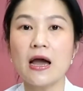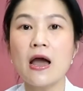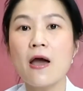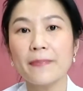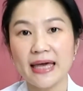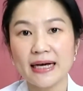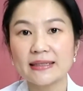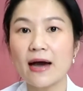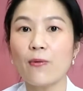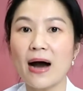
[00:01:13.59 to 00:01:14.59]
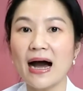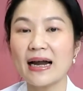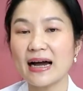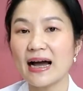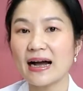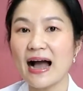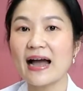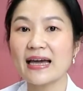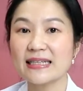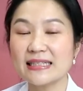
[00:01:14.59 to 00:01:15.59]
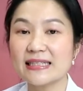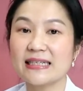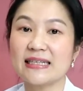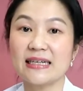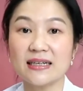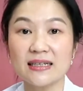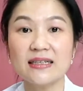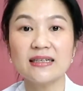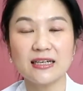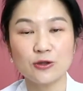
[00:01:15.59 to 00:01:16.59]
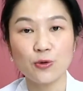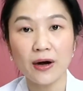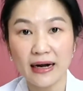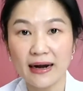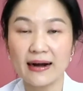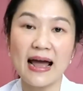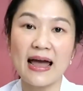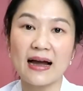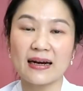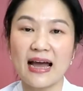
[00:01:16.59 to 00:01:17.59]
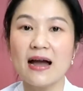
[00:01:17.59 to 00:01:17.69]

เพียงแต่ว่านะคะค่า hCG ที่ขึ้นในช่วงแรกๆ เนี่ย